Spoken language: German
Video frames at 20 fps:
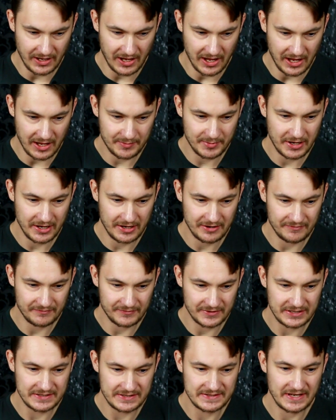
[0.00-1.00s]
aber
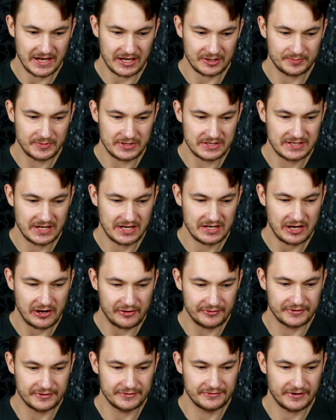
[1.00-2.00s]
wie gesagt, mir ist halt
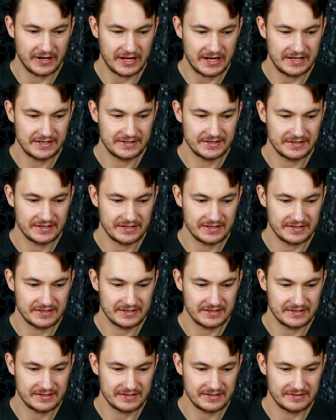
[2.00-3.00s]
aufgefallen,
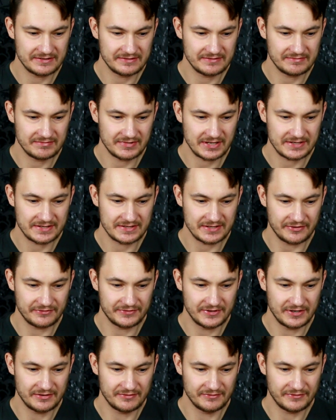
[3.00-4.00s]
dass es auf
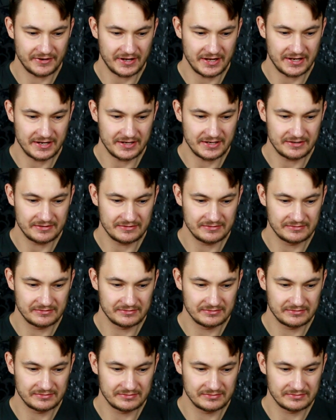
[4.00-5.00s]
jeden Fall
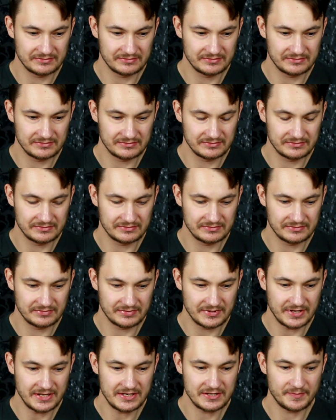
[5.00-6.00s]

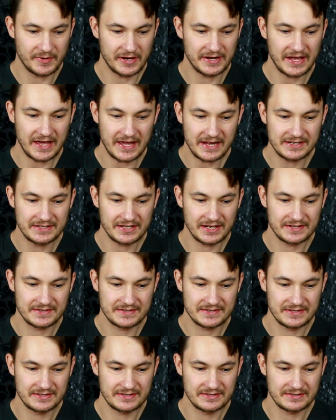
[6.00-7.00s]
nicht meine Eltern
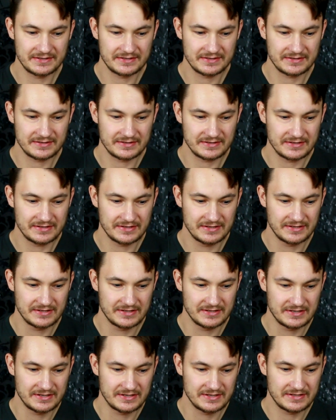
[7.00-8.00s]
sind,
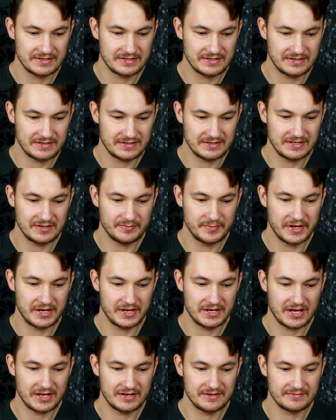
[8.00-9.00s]
die mir
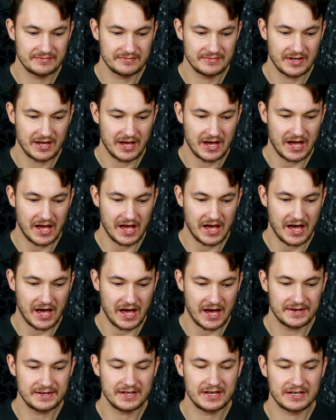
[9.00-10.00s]
dann
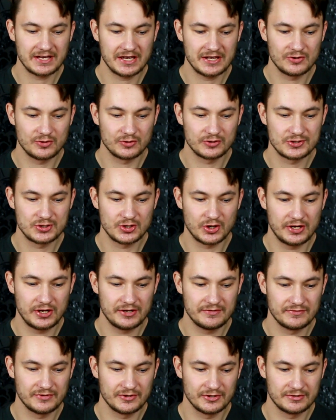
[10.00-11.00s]
Anerkennung
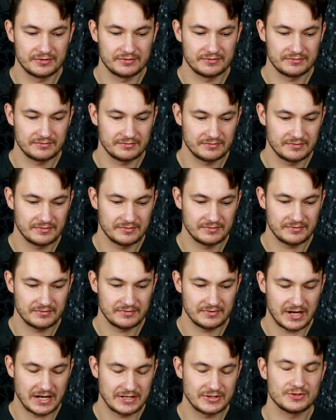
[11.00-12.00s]
zollen würden.
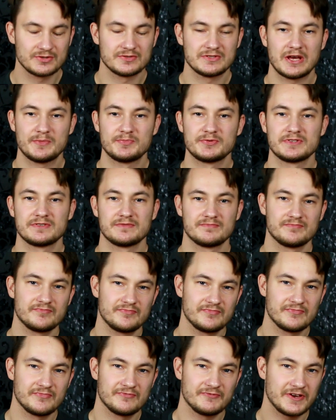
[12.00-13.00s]
Also selbst
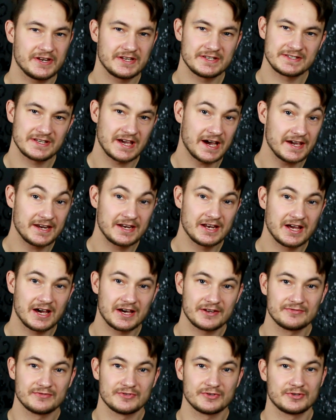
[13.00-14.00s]
wenn ich sie
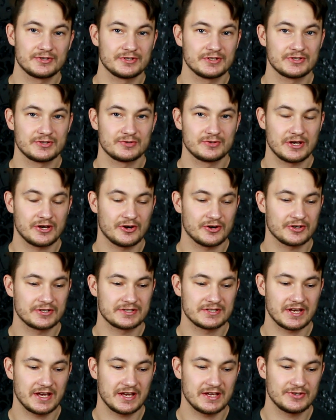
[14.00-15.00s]
einladen würde zu der
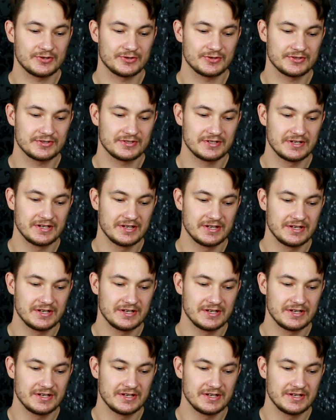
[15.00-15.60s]
Hochzeit. Und